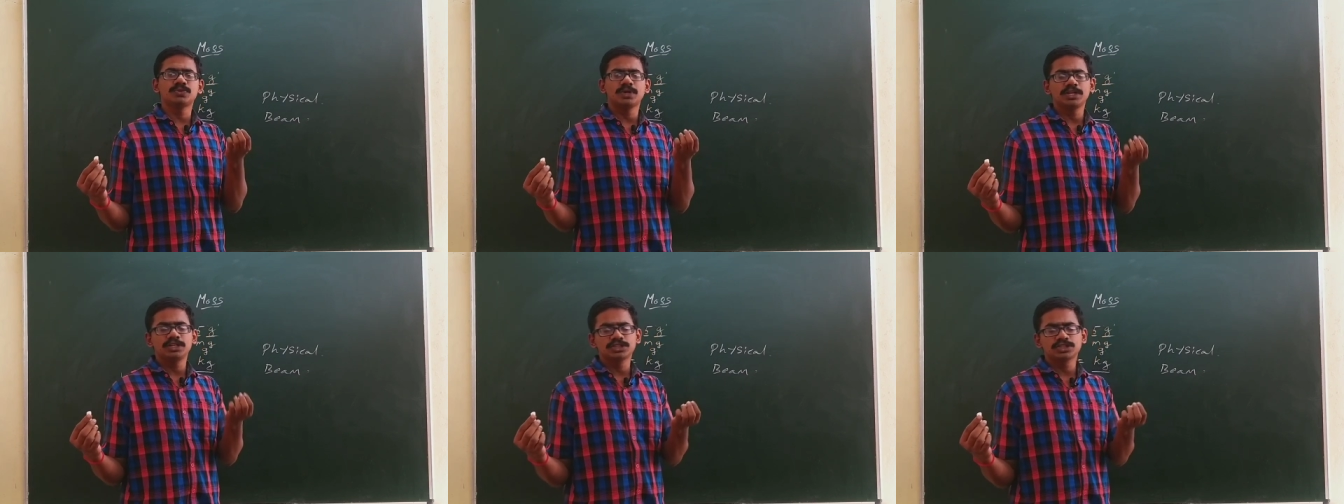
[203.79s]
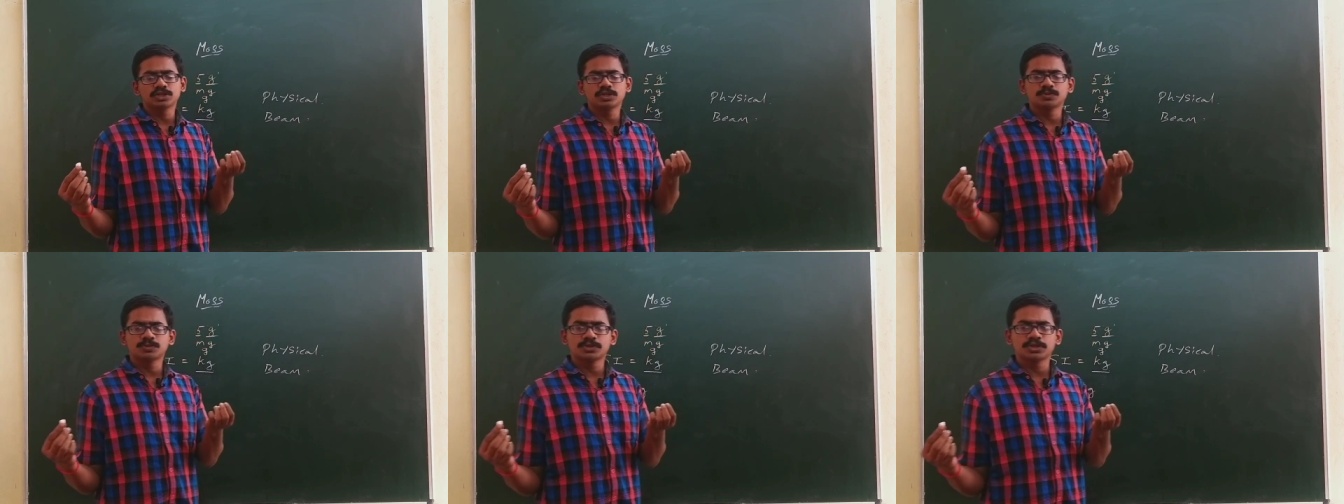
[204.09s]
ஜுவல்
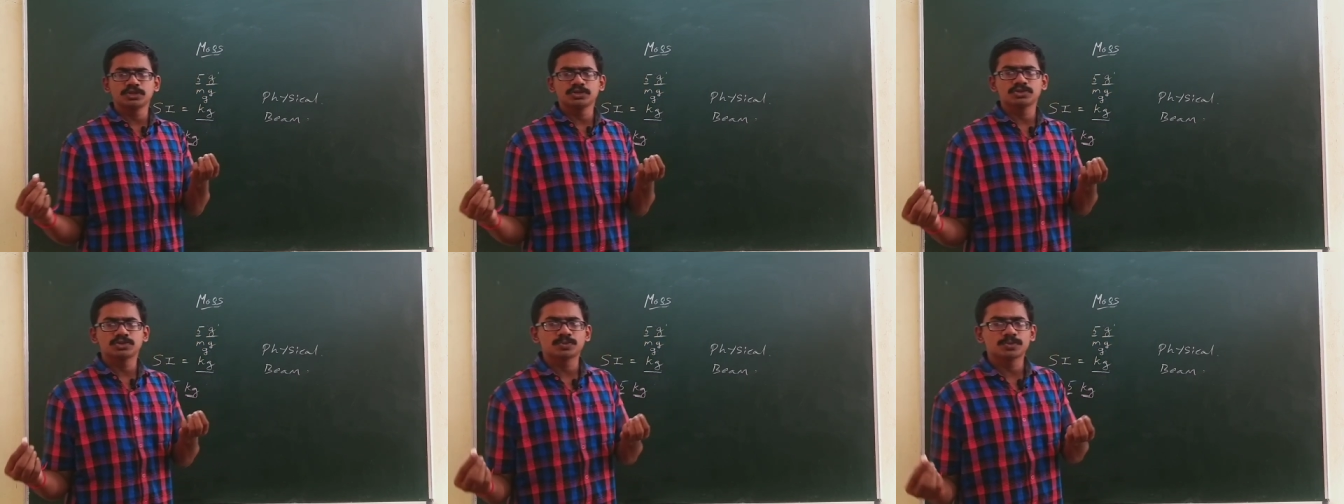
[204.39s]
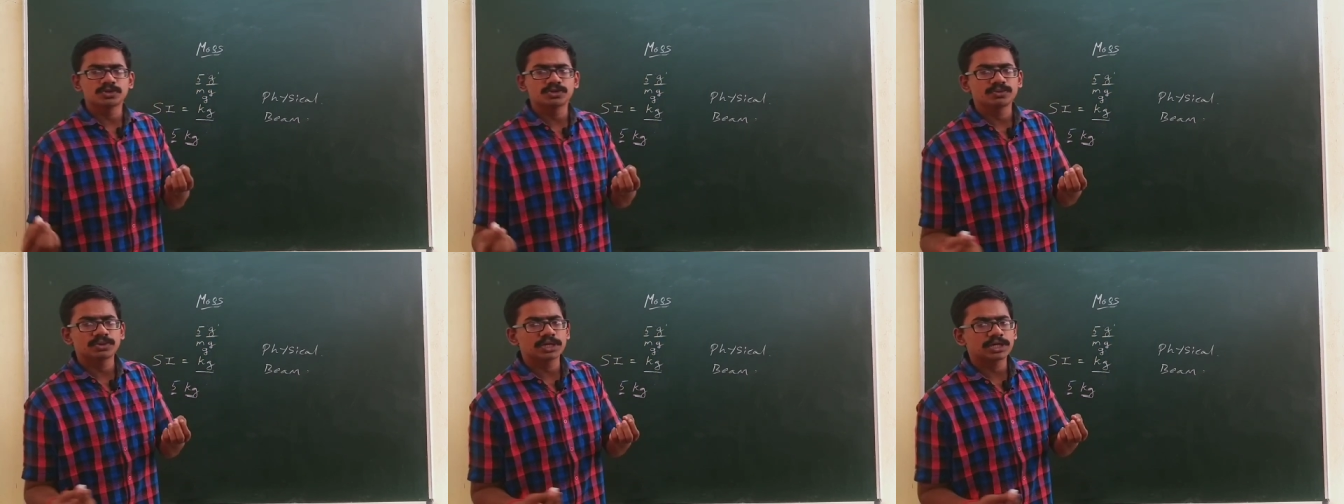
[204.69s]
ஷாப்ஸில் யூஸ்
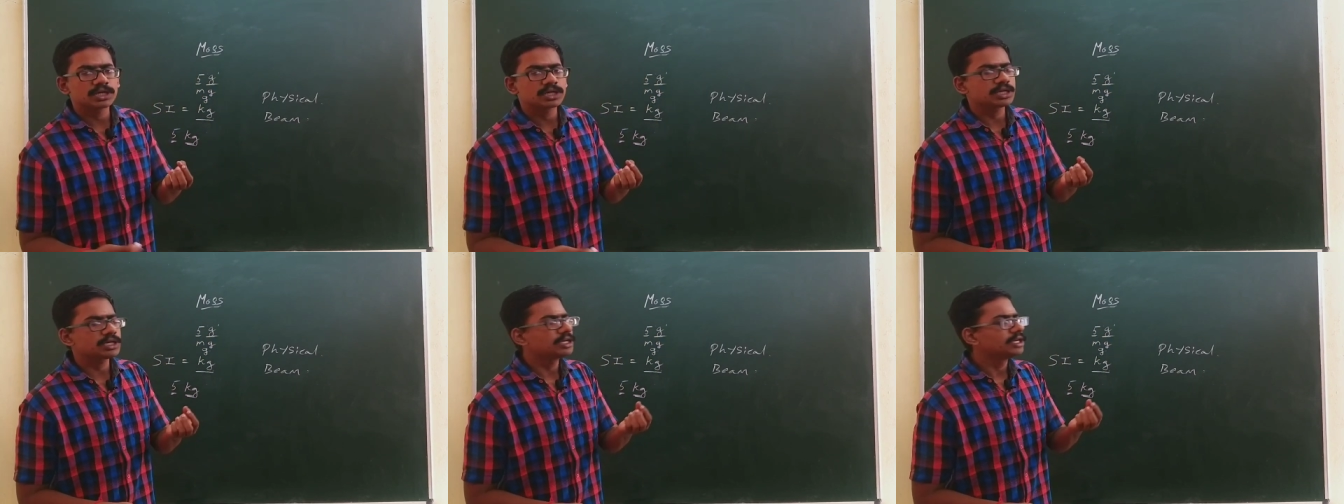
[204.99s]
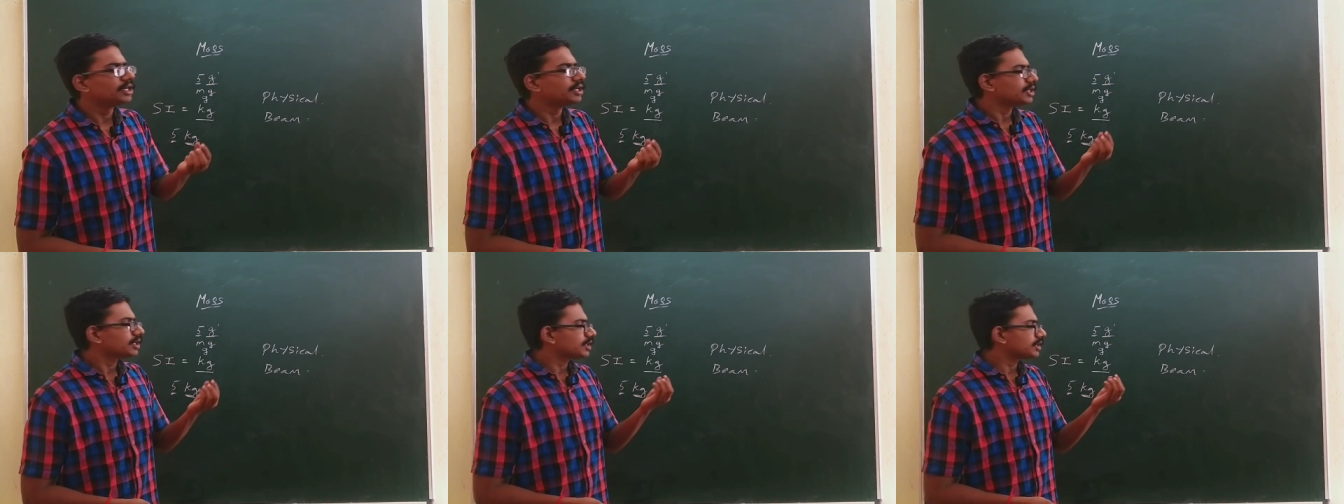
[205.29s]
பண்ணுவாங்க
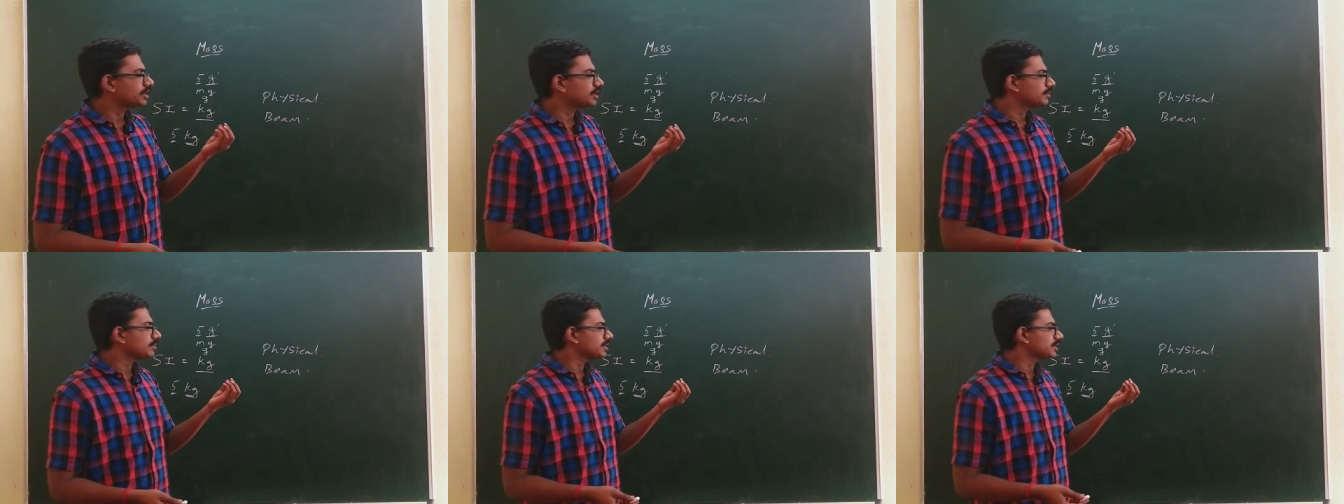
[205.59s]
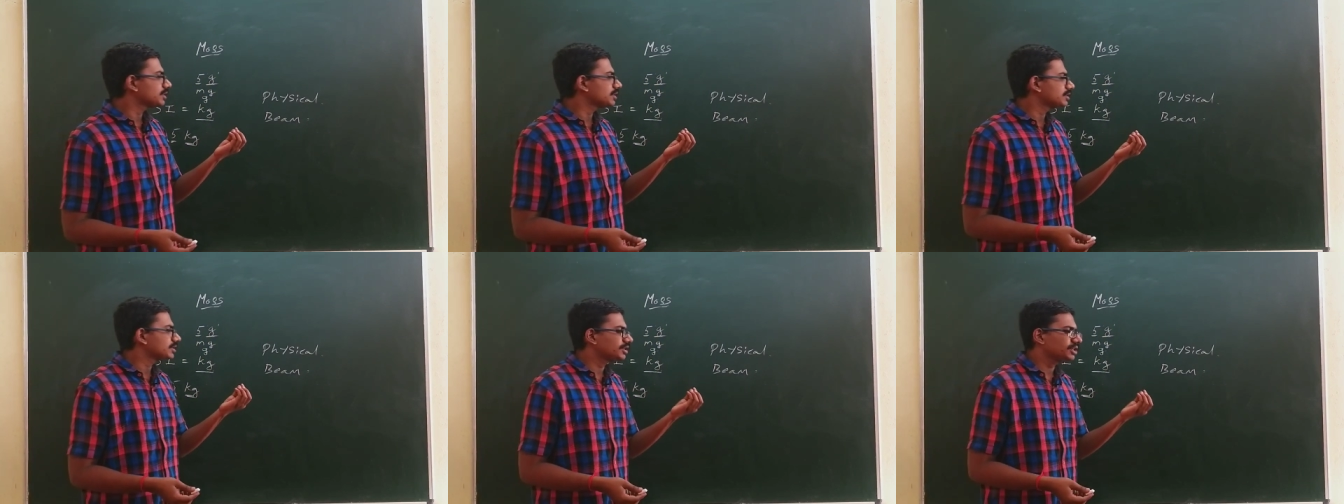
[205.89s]
அதே
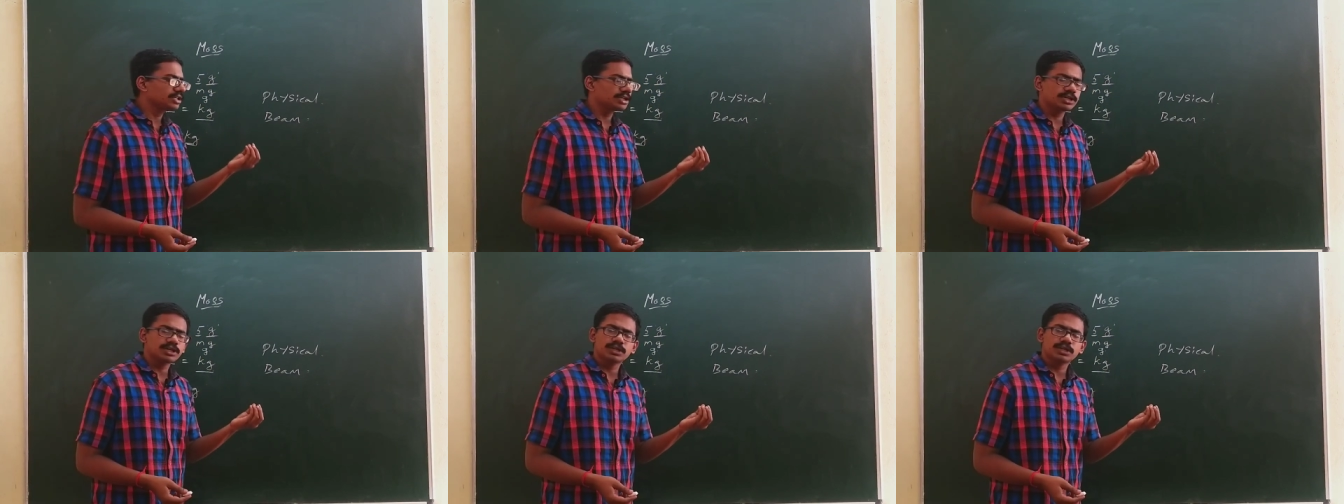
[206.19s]
மாதிரி